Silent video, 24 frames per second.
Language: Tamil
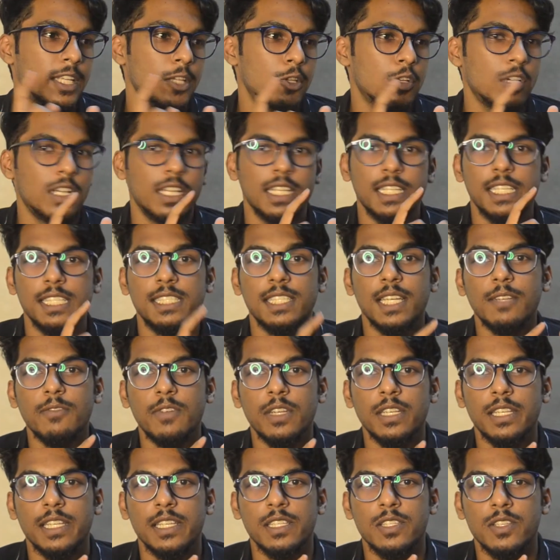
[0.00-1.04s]
இதோட
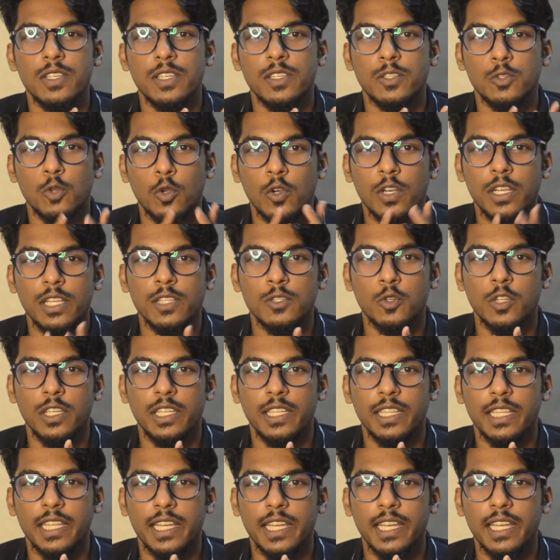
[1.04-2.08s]
டிஸ்அட்வான்டேஜ் சொல்கிறேன்னு
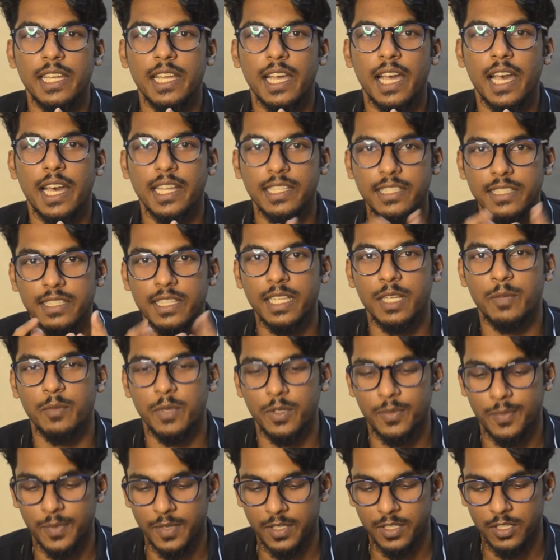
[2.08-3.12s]
சொல்லியிருந்தேன் அதுக்கு தான்
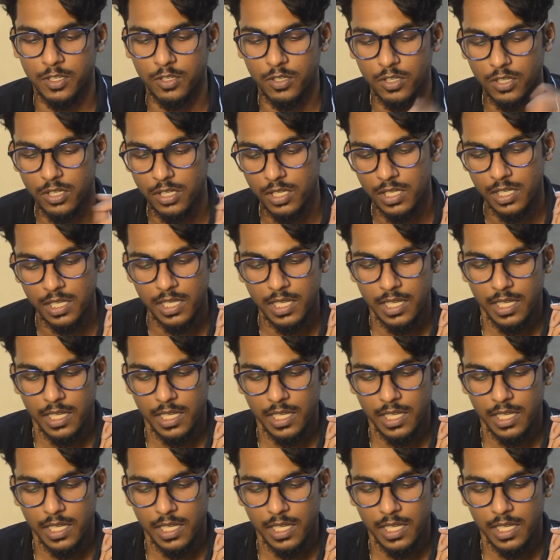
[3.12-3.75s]
நம்ம இப்போ வந்திருக்கோம்